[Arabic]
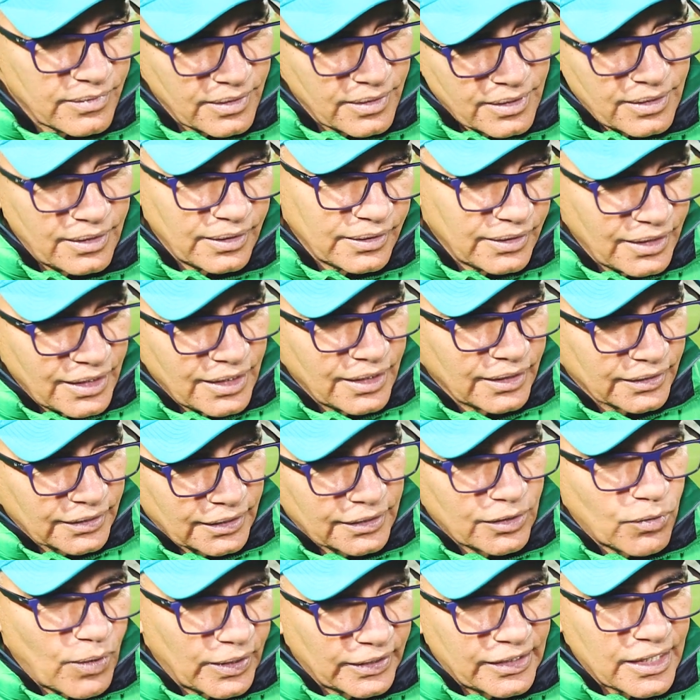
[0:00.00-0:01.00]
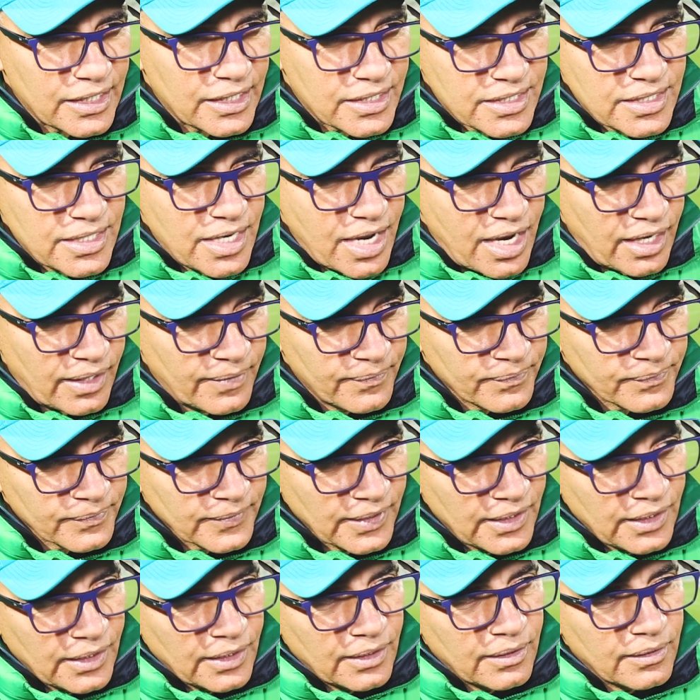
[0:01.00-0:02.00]
يعني اللي عطاتنا واحد الارتياح
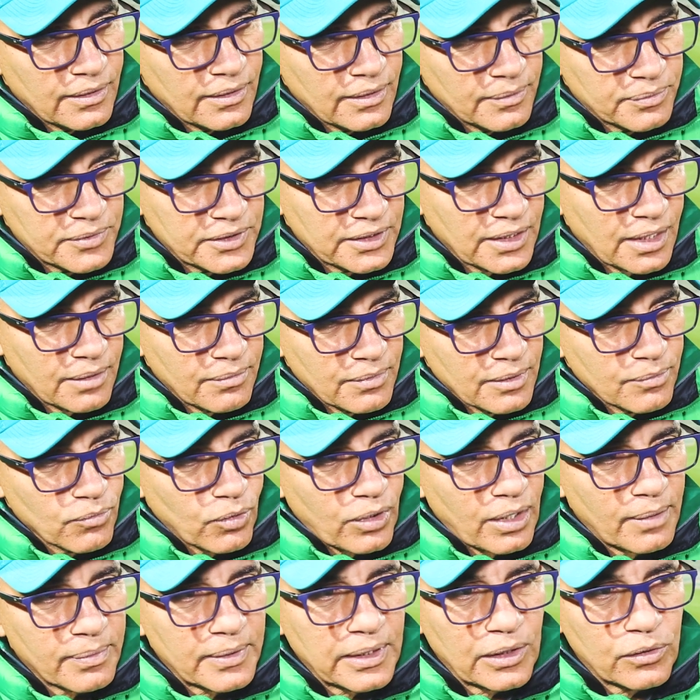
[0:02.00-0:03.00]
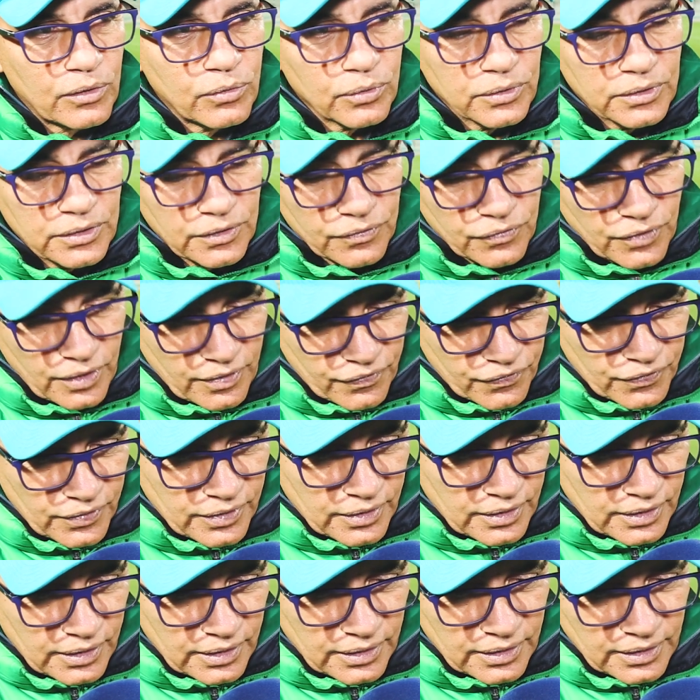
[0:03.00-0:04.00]
آه، ابتداء من مقابله كوت ديفوار في
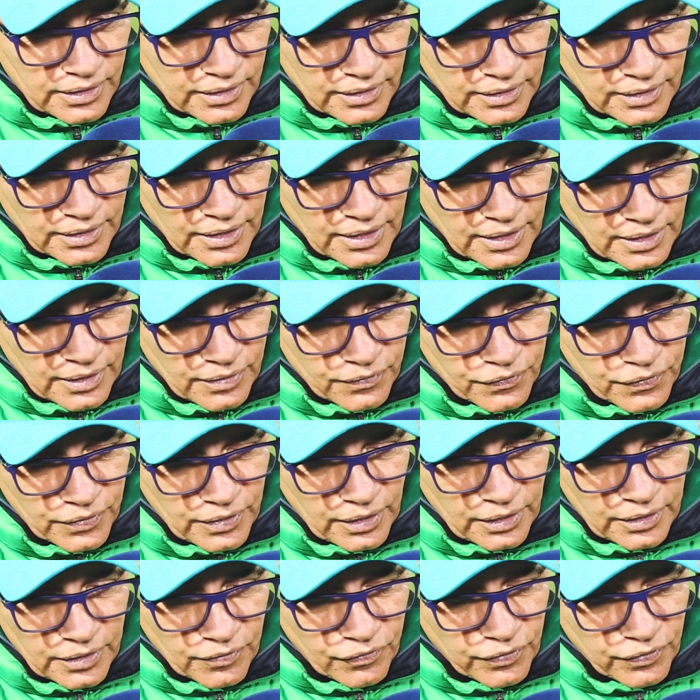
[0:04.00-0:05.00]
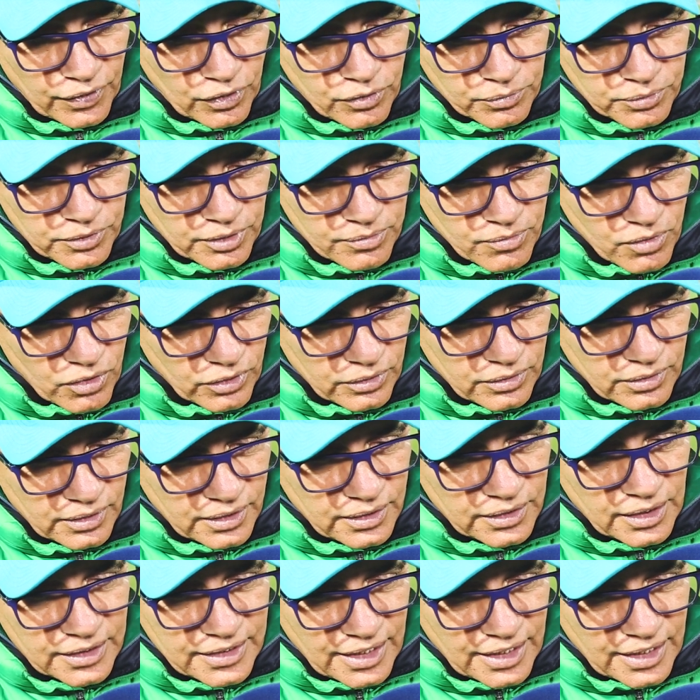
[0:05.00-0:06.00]
في عندنا يعني في لاكوب دي موند كنا